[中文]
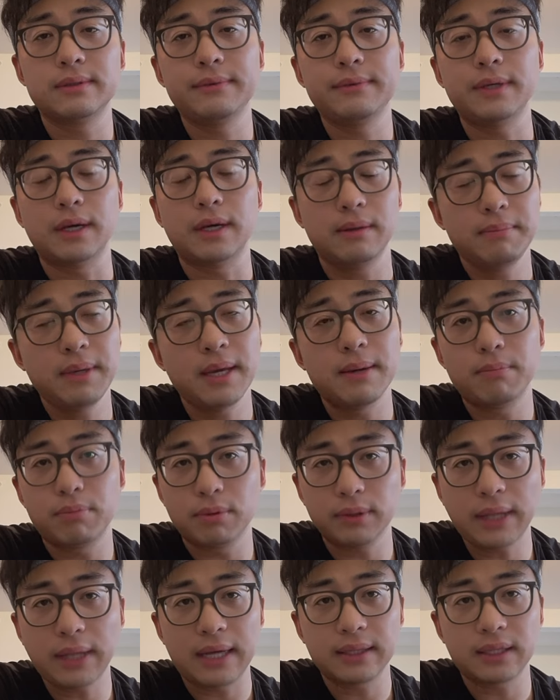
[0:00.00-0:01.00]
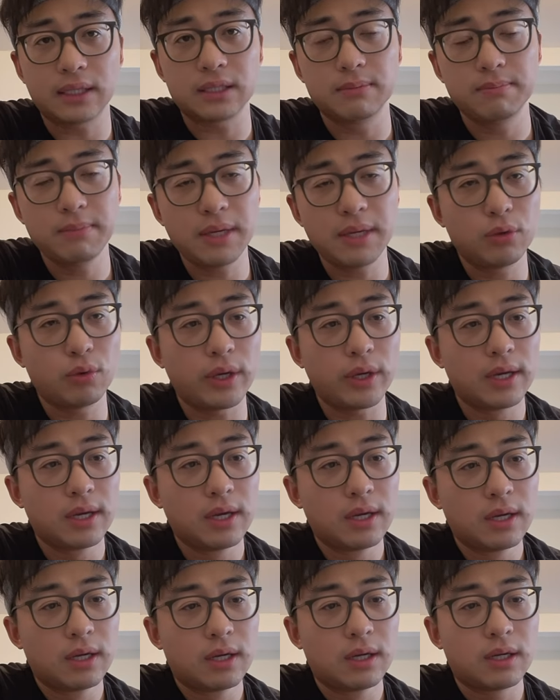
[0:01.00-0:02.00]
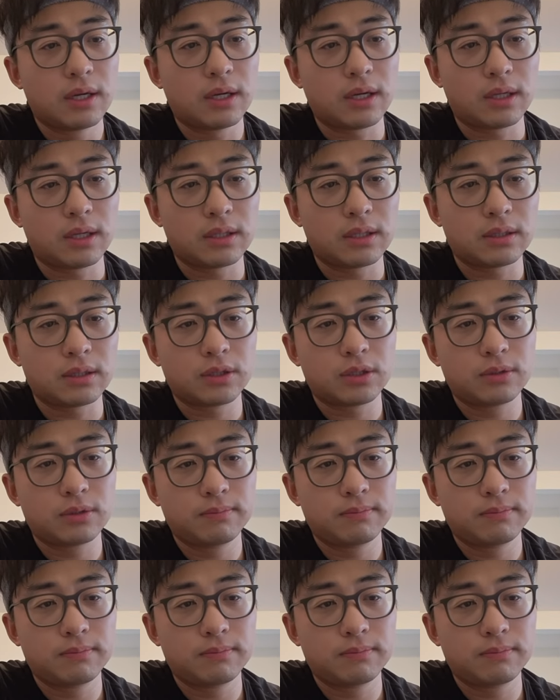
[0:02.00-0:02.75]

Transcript: 迎面不大，但是面对呃。